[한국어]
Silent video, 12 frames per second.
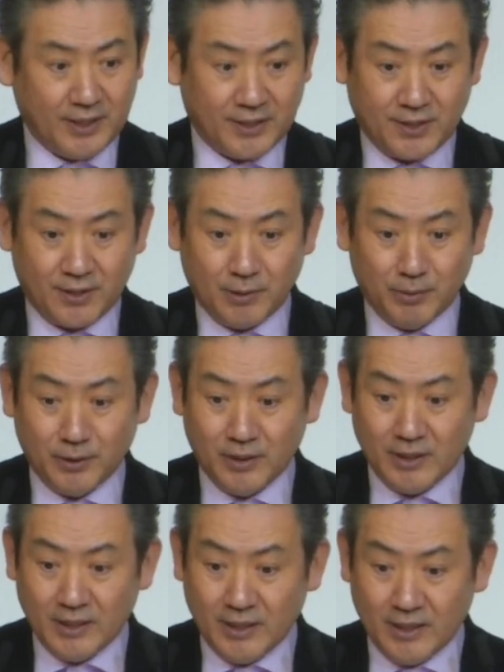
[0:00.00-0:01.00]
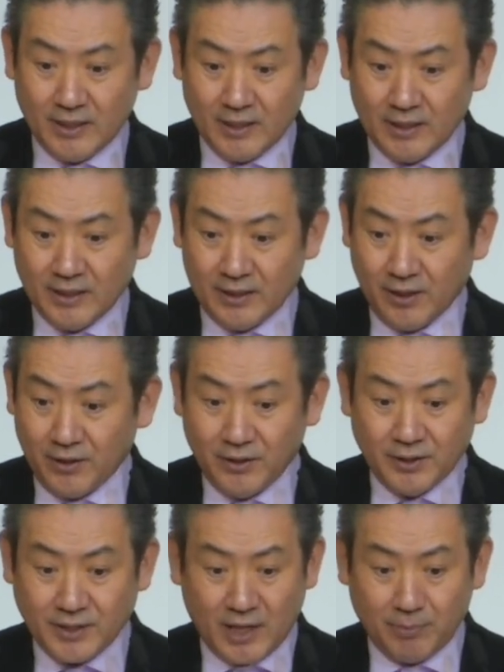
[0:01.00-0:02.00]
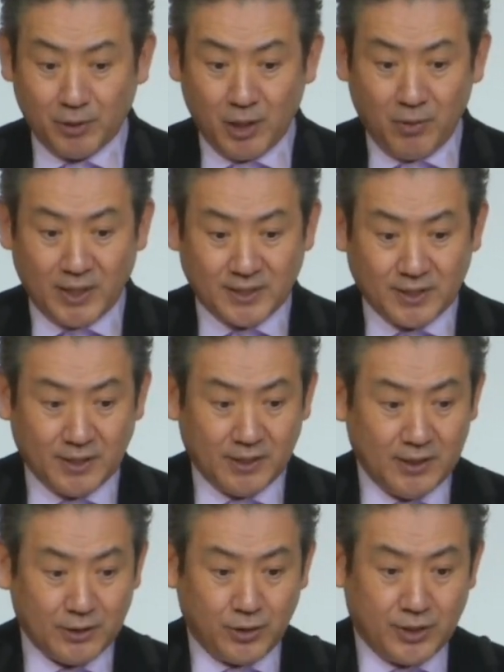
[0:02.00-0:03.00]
그래서 여러분 어, 여러 사람들이 와서